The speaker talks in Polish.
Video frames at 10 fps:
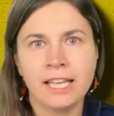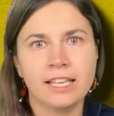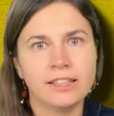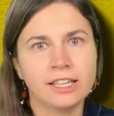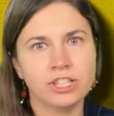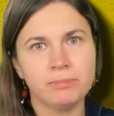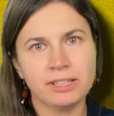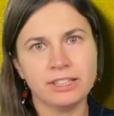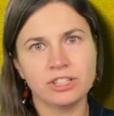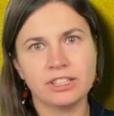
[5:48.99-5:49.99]
Jednak
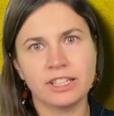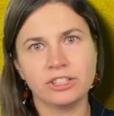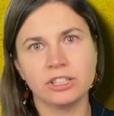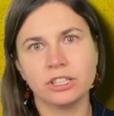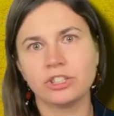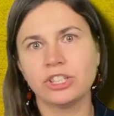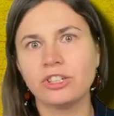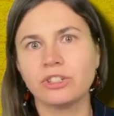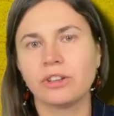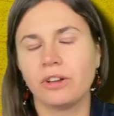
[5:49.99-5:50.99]
trzeba też znać
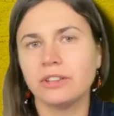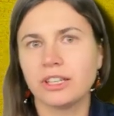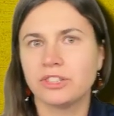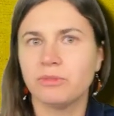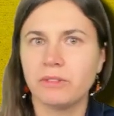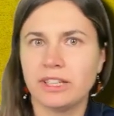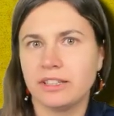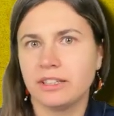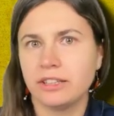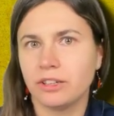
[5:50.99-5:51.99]
szerszy kontekst
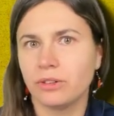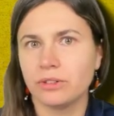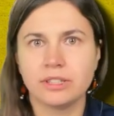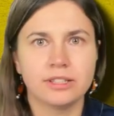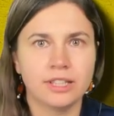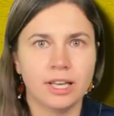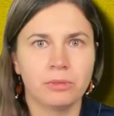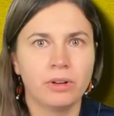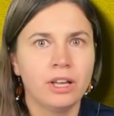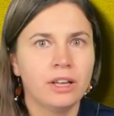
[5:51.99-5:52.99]
wprowadzenia tego
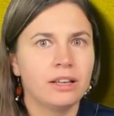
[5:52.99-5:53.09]
systemu.